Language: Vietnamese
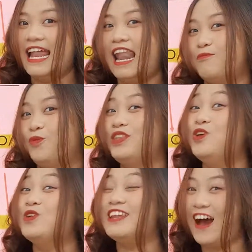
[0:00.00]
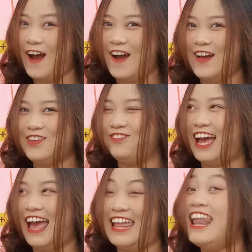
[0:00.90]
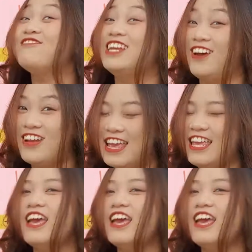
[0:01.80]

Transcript: làm một điều gì đó, chúng ta hãy làm gì đó đi.